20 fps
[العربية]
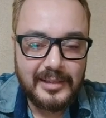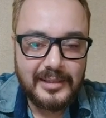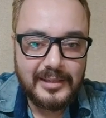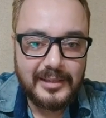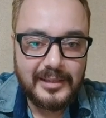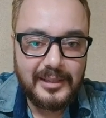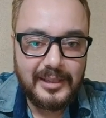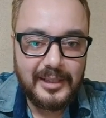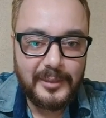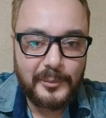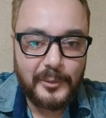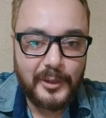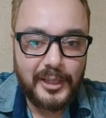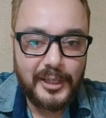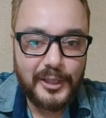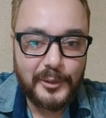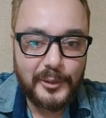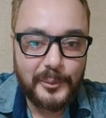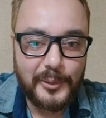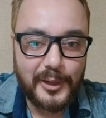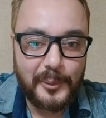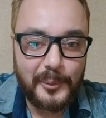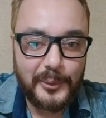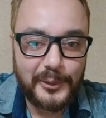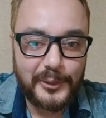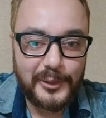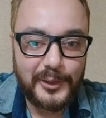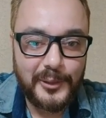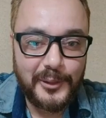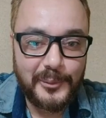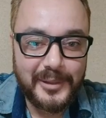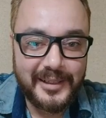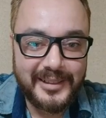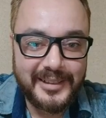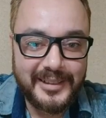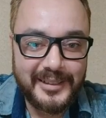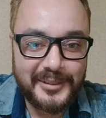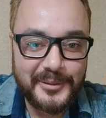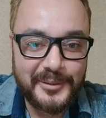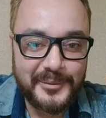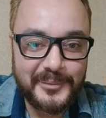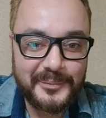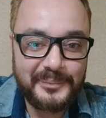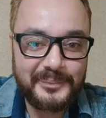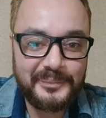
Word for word: السلام عليكم ورحمة الله وبركاته